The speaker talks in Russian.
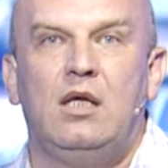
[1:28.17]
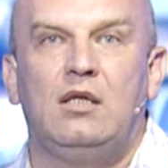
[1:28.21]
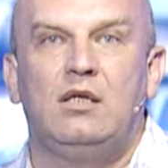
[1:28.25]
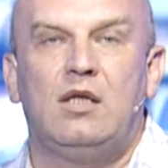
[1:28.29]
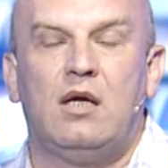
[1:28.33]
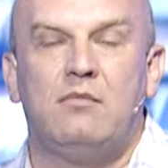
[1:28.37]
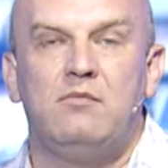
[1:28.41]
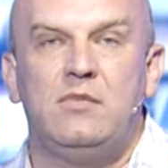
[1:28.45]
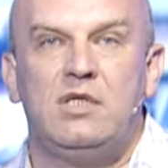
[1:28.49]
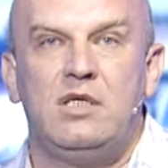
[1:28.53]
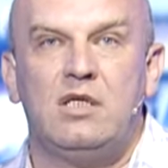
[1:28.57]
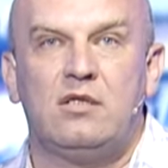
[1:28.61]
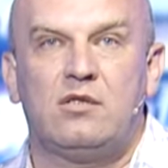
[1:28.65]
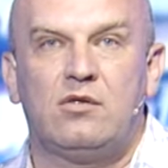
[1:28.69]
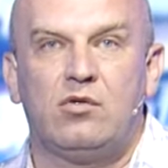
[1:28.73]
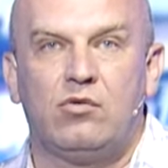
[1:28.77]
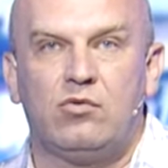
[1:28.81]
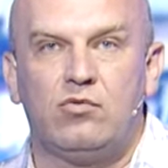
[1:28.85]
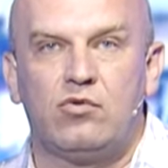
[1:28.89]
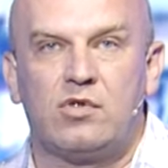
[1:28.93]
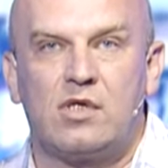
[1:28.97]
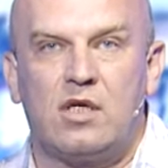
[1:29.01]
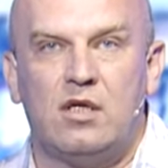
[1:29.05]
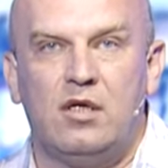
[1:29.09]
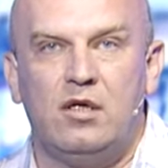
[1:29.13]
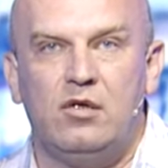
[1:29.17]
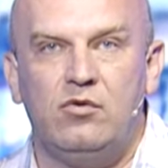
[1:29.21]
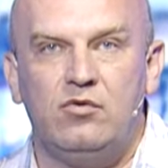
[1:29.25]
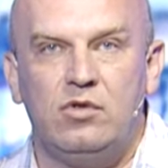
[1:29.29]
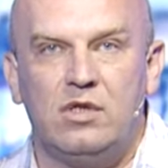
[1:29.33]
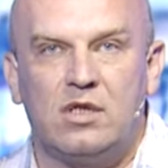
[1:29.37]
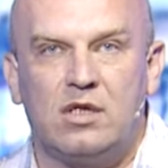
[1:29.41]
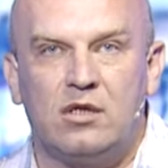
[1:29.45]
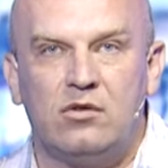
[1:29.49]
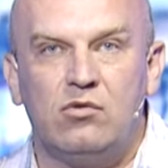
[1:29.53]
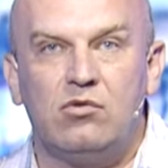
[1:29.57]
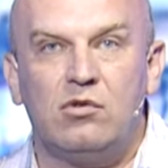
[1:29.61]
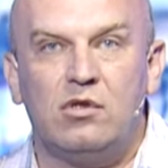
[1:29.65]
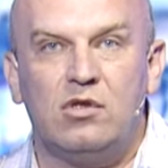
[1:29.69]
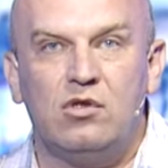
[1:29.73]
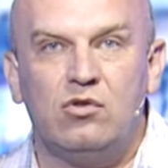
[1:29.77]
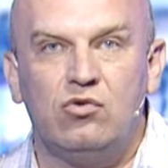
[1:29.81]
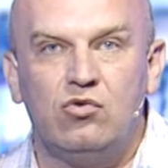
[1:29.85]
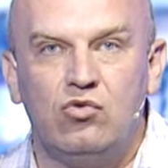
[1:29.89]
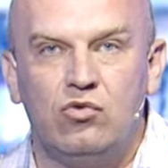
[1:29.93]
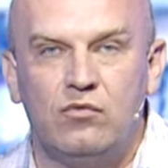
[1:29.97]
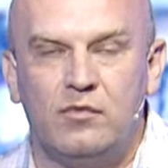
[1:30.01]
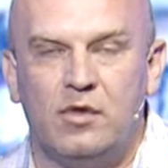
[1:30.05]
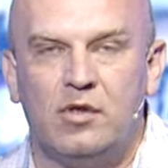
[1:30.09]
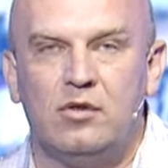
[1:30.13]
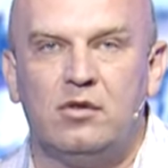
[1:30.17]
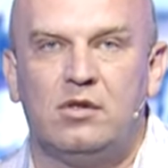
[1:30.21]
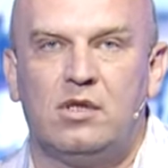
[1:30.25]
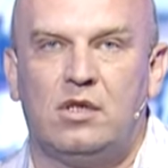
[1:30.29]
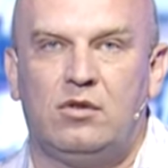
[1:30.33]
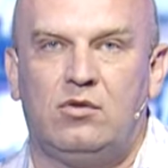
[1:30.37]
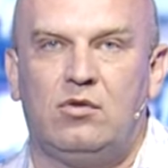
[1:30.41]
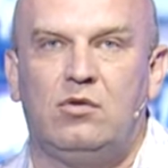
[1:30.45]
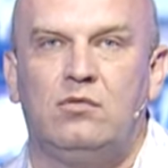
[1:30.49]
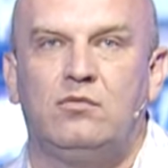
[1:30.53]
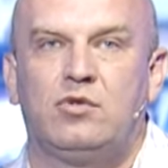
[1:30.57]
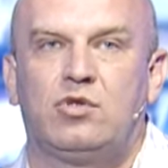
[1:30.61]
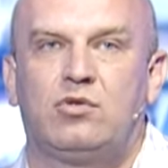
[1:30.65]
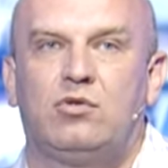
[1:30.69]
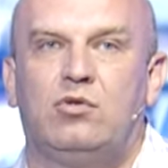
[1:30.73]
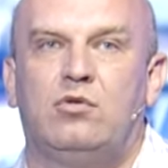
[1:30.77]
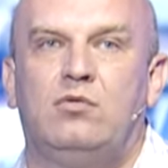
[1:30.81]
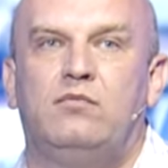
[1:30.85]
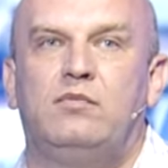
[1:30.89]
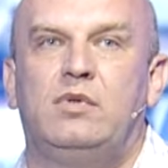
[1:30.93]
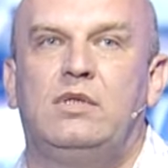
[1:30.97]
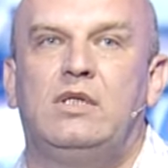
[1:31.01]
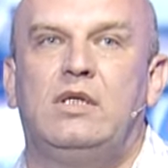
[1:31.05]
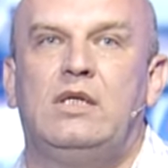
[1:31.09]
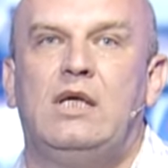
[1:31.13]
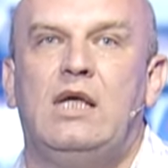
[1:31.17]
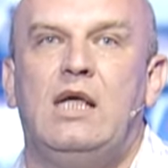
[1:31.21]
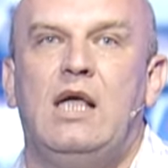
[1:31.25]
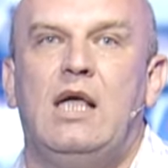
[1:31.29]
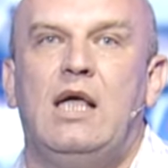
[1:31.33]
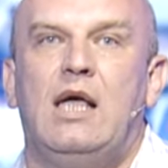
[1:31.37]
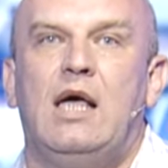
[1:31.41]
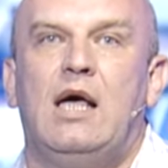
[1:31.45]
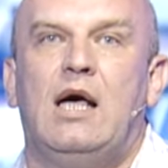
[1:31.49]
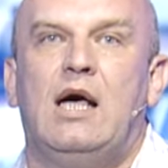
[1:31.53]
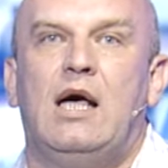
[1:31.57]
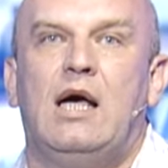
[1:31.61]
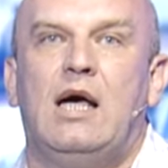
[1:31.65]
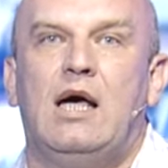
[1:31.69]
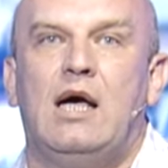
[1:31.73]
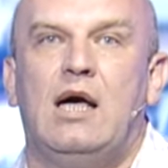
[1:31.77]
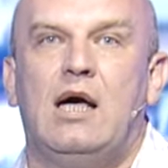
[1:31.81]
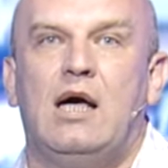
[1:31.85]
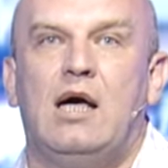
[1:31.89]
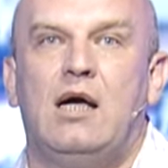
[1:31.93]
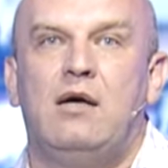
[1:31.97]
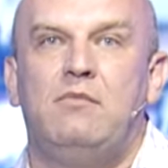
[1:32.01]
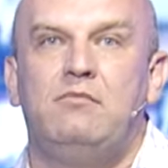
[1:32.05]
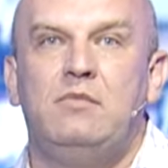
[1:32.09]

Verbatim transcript: Там есть русские люди, которые думают о том, чтобы а,